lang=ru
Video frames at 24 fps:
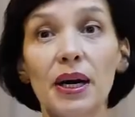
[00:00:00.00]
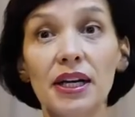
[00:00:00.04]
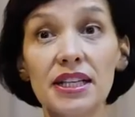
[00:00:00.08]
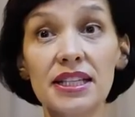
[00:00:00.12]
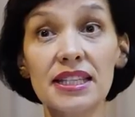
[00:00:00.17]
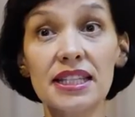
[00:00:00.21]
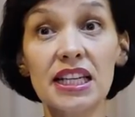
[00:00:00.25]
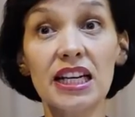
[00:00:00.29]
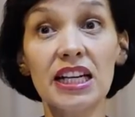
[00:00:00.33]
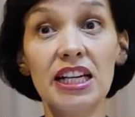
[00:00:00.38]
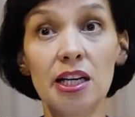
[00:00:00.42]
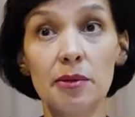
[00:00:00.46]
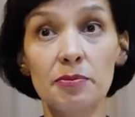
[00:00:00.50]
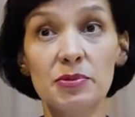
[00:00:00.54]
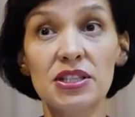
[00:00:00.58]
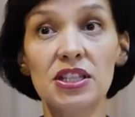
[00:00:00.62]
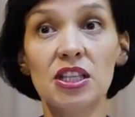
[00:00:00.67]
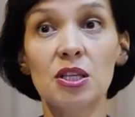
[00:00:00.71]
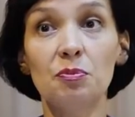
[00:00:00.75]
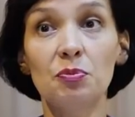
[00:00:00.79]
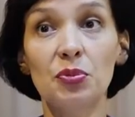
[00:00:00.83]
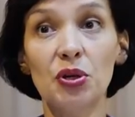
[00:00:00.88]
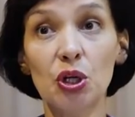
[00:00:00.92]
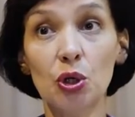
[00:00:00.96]

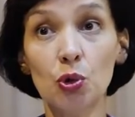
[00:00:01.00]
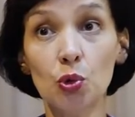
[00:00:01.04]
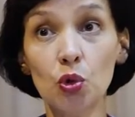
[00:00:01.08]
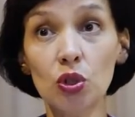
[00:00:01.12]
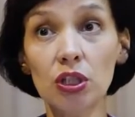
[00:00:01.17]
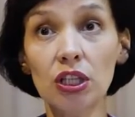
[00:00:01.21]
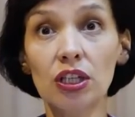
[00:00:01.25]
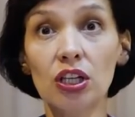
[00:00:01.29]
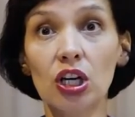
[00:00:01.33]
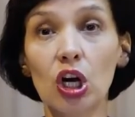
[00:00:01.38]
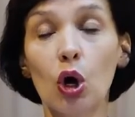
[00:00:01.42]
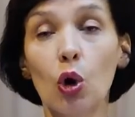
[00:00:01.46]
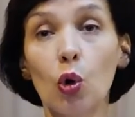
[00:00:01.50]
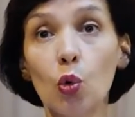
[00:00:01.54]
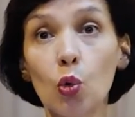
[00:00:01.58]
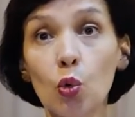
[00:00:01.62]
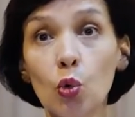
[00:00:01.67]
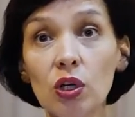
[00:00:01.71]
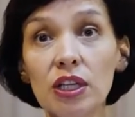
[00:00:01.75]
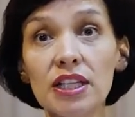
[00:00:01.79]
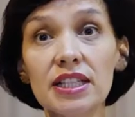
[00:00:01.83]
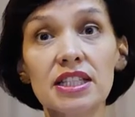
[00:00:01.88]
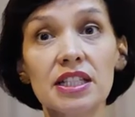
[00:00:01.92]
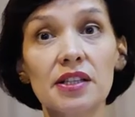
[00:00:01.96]
Борисоглебский переулок,
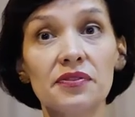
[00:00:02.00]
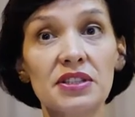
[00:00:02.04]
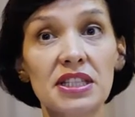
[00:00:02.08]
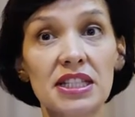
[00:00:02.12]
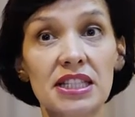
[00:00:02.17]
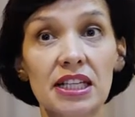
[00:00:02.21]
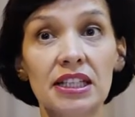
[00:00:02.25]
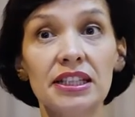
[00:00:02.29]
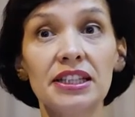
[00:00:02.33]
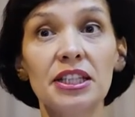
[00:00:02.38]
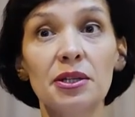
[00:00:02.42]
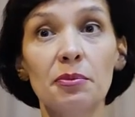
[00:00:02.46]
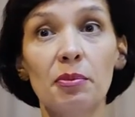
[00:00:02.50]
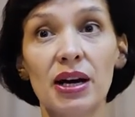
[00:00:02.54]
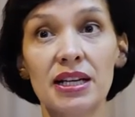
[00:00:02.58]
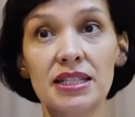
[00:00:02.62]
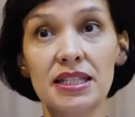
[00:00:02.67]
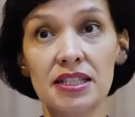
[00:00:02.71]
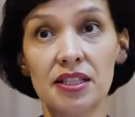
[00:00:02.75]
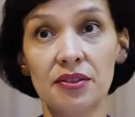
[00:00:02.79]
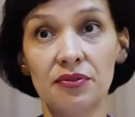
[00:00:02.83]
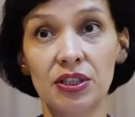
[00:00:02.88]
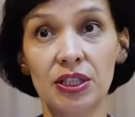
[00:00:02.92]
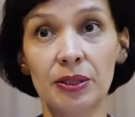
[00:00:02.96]
улица в центре
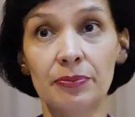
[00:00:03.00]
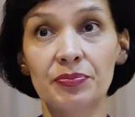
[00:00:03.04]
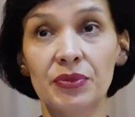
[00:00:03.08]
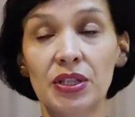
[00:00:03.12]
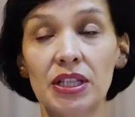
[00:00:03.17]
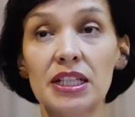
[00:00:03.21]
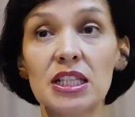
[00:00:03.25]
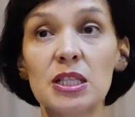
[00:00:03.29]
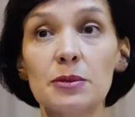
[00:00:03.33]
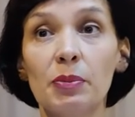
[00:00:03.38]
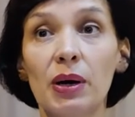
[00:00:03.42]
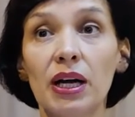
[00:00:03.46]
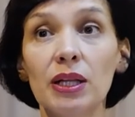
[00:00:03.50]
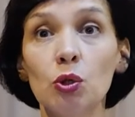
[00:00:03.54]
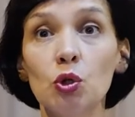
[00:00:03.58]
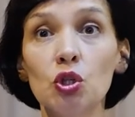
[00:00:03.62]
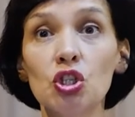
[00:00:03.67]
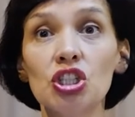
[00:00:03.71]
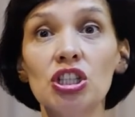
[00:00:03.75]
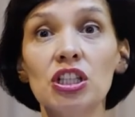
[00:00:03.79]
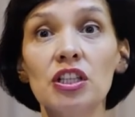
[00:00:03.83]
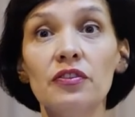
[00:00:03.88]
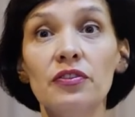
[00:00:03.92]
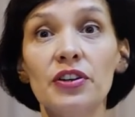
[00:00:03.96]
Москвы,
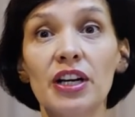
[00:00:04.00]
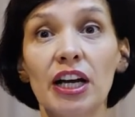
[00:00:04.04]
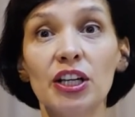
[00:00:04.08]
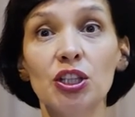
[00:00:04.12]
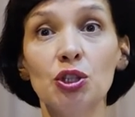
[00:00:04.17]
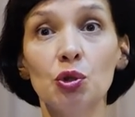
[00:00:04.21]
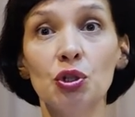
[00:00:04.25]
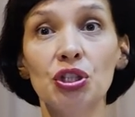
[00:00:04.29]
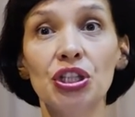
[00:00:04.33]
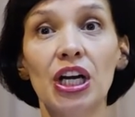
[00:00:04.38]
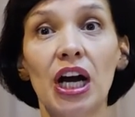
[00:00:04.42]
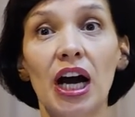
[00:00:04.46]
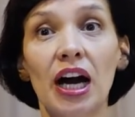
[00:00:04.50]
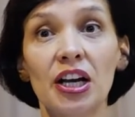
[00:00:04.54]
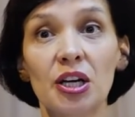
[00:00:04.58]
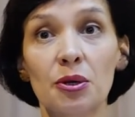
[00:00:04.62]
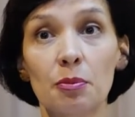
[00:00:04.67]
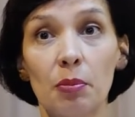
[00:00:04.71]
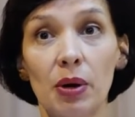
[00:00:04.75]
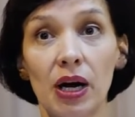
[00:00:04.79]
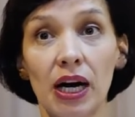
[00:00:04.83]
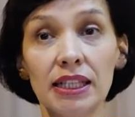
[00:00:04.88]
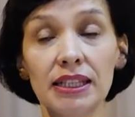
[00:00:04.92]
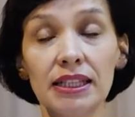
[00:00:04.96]
расположенная в районе
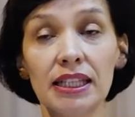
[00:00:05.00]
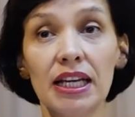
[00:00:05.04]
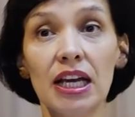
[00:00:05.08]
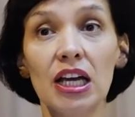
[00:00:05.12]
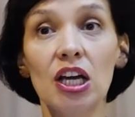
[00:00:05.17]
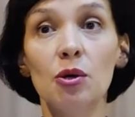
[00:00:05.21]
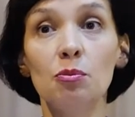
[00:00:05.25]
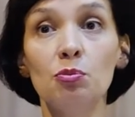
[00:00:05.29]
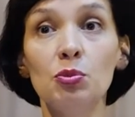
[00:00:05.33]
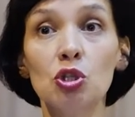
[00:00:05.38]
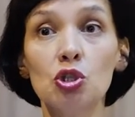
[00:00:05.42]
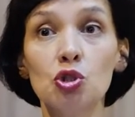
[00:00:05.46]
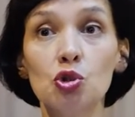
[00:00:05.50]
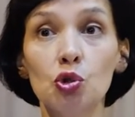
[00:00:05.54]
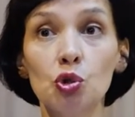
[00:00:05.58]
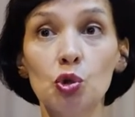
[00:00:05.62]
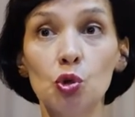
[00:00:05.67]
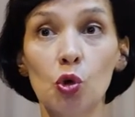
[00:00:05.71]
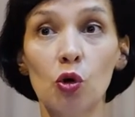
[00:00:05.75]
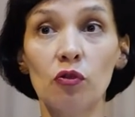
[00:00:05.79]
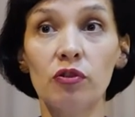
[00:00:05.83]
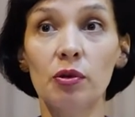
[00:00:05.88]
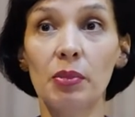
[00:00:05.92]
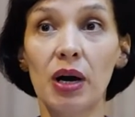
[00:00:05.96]
Арбат между
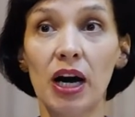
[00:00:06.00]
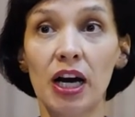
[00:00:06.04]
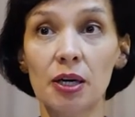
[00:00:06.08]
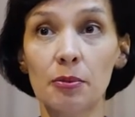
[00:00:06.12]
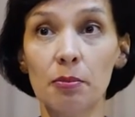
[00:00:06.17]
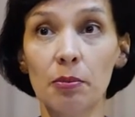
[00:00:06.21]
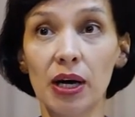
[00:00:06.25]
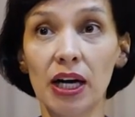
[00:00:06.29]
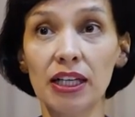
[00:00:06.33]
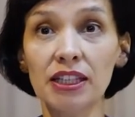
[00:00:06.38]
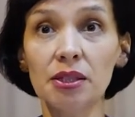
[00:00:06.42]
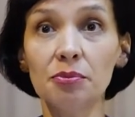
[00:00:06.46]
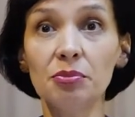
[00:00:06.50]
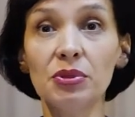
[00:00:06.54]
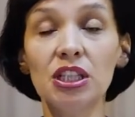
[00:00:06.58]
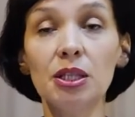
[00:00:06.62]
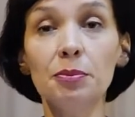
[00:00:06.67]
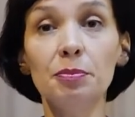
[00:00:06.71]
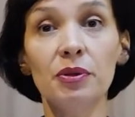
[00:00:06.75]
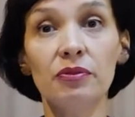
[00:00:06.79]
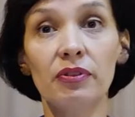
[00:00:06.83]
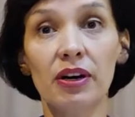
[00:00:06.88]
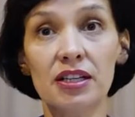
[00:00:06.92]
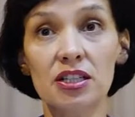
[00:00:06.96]
Новым Арбатом
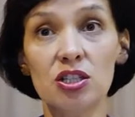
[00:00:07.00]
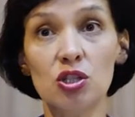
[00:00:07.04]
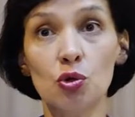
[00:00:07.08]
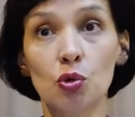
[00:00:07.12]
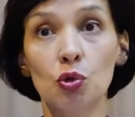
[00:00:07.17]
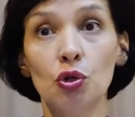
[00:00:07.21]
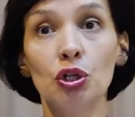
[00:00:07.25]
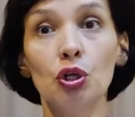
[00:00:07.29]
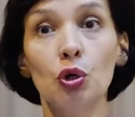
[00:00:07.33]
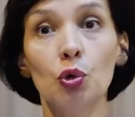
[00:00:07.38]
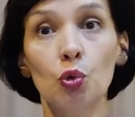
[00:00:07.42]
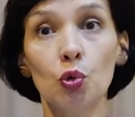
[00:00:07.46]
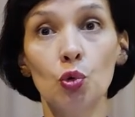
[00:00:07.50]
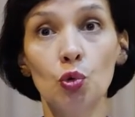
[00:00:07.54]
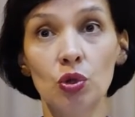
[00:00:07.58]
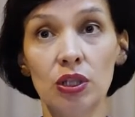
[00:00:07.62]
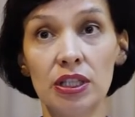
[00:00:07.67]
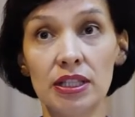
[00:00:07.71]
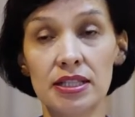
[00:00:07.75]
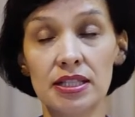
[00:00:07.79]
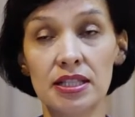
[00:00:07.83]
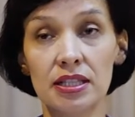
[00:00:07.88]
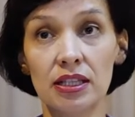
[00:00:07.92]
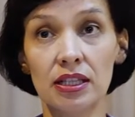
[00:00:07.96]
и Поварской
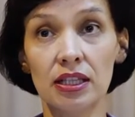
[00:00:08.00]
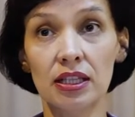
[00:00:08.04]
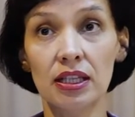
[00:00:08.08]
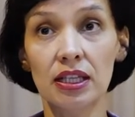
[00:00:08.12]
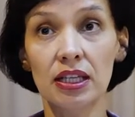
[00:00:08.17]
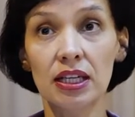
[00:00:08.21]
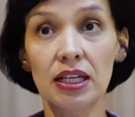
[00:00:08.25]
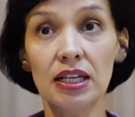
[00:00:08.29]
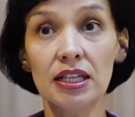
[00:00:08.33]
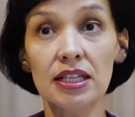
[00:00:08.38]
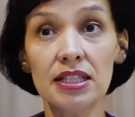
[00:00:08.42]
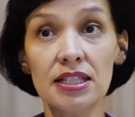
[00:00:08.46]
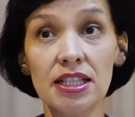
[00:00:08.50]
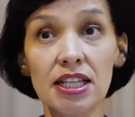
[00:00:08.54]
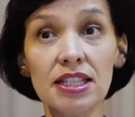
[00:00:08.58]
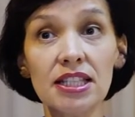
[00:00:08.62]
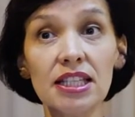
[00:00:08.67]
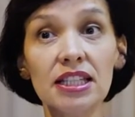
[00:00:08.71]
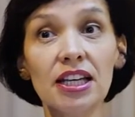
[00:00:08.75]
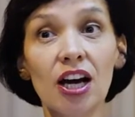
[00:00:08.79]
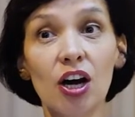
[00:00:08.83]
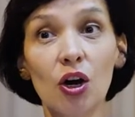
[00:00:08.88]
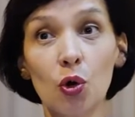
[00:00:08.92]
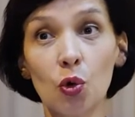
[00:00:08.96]
улицей.
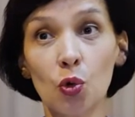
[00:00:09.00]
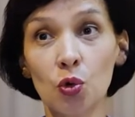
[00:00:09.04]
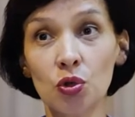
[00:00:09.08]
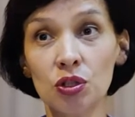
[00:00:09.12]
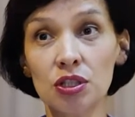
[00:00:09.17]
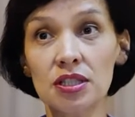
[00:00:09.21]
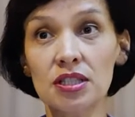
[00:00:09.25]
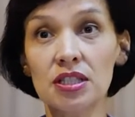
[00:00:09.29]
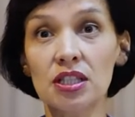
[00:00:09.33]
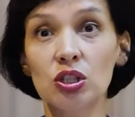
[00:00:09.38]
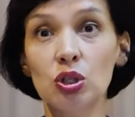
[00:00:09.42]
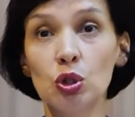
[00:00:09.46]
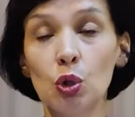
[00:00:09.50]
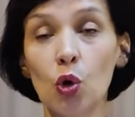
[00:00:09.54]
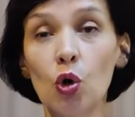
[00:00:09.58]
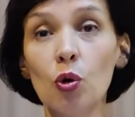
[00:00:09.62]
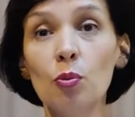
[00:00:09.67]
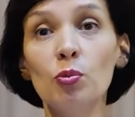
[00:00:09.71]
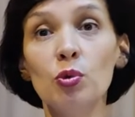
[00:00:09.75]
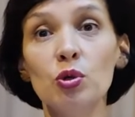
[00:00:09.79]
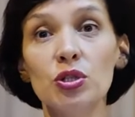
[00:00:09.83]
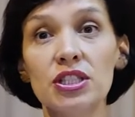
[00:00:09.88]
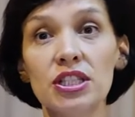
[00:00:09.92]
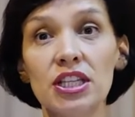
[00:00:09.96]
Здесь и находится
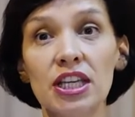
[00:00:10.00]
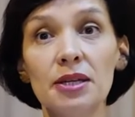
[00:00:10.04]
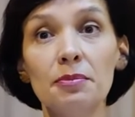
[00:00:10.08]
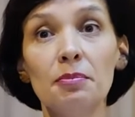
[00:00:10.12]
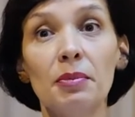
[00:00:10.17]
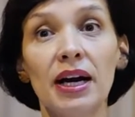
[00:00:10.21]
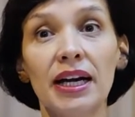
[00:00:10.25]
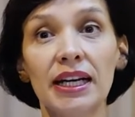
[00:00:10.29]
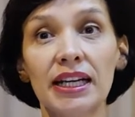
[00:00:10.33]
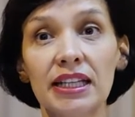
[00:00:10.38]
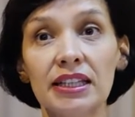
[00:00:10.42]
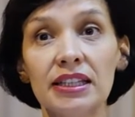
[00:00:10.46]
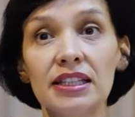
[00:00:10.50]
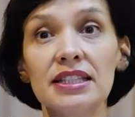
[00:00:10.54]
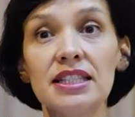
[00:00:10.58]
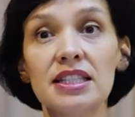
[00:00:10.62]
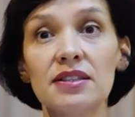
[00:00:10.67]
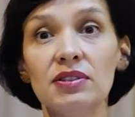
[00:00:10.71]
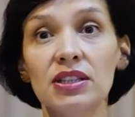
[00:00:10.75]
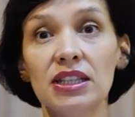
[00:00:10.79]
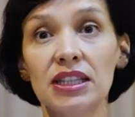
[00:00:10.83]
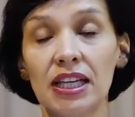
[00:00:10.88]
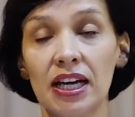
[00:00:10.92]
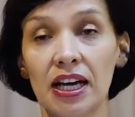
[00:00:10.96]
дом-музей Марины
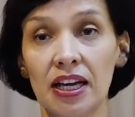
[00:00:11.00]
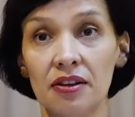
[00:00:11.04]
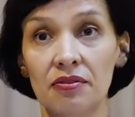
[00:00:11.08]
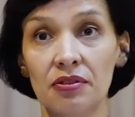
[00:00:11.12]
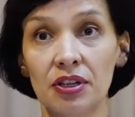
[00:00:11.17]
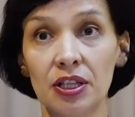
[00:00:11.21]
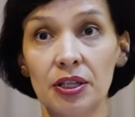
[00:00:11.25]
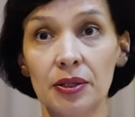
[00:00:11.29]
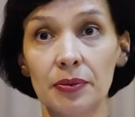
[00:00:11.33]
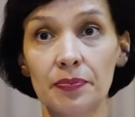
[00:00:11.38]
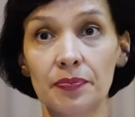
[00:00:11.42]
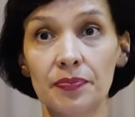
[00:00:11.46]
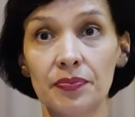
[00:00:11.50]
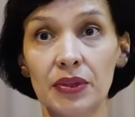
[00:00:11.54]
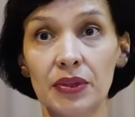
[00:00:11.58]
Цветаевой.